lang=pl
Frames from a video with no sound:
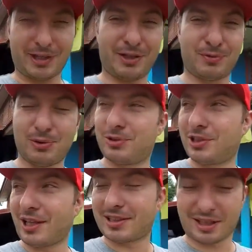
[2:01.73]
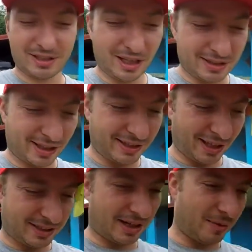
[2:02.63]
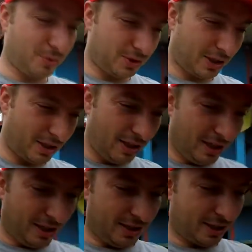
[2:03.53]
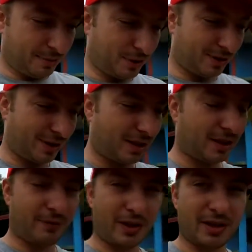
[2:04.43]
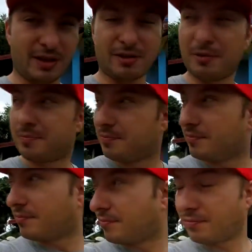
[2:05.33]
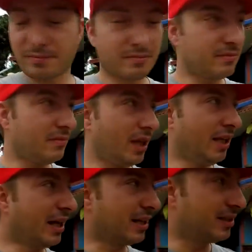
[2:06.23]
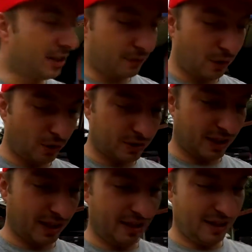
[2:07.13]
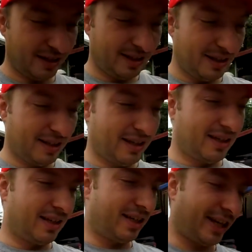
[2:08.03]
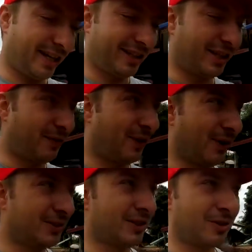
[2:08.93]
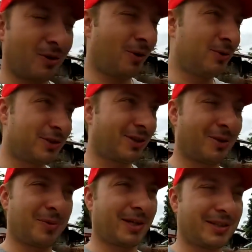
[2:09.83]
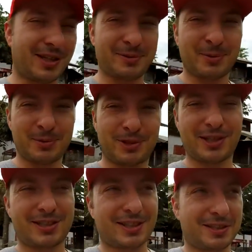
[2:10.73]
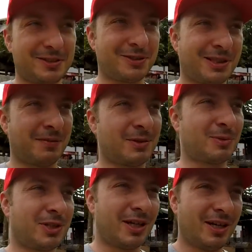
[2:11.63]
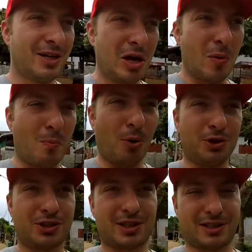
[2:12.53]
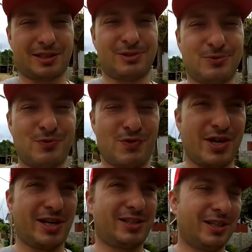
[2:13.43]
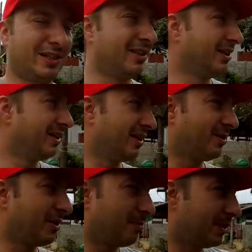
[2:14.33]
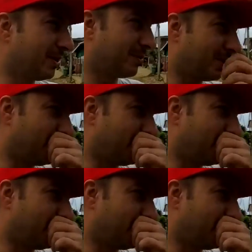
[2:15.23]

na dwór, już tata, tata, tata. A później i teraz przez ostatnie dwa dni to jak gdzieś wychodzę, jak gdzieś wychodzę, to on już tylko biegnie za mną, już nie chce taty zostawiać, bo się boi, że tata znowu wyjedzie i, i go nie będzie przez